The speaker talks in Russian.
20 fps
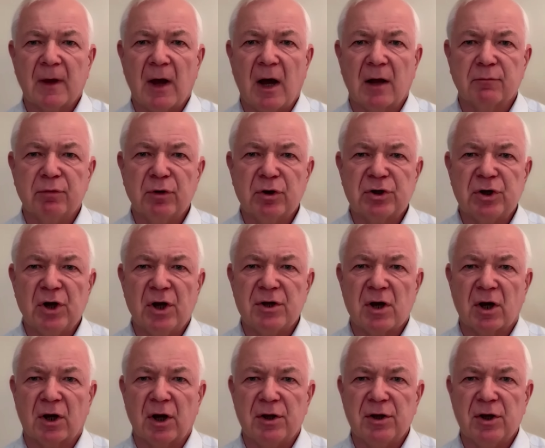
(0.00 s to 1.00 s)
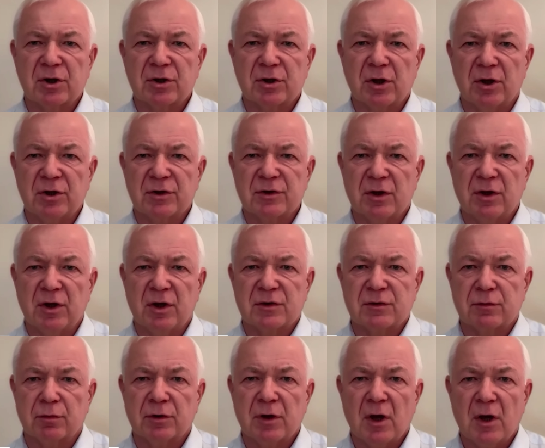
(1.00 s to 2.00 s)
отвлечения, конечно, они
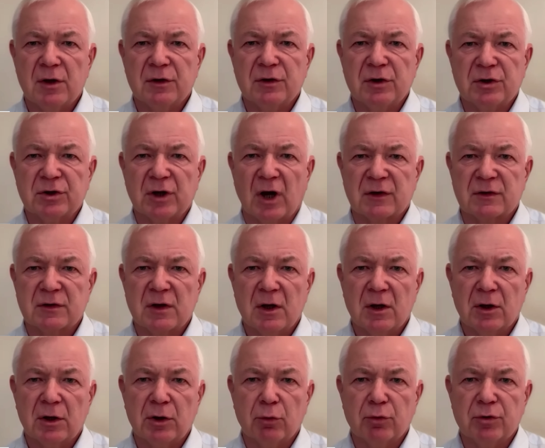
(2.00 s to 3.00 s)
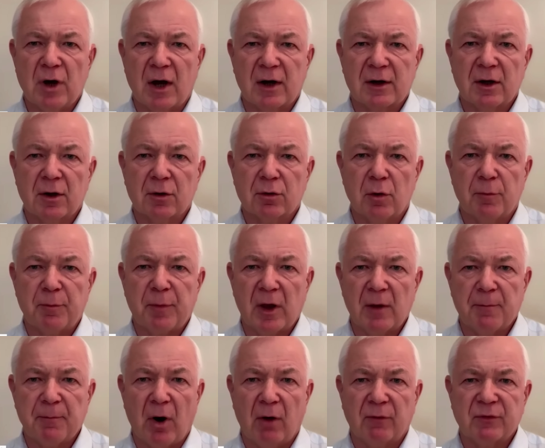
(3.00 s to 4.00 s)
задействуют сейчас и ударные
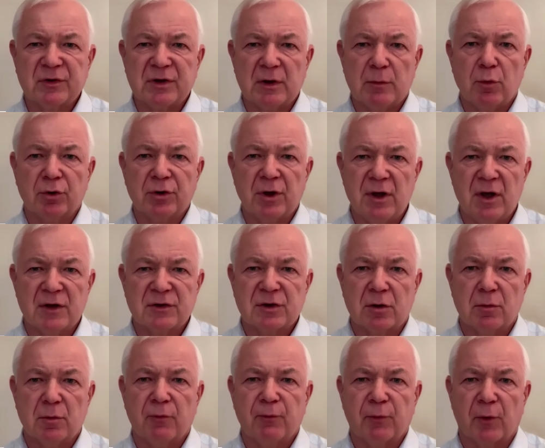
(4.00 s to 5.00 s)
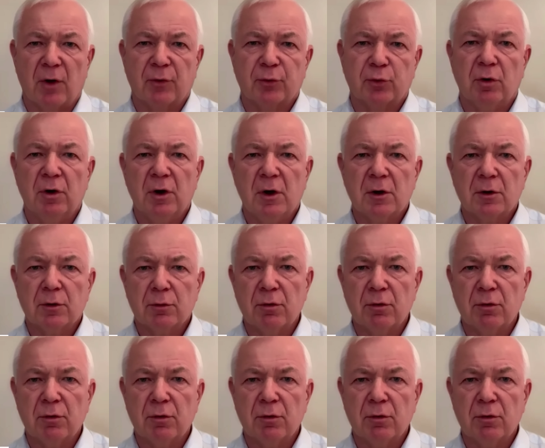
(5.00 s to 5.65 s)
группы по всему Донецкому фронту,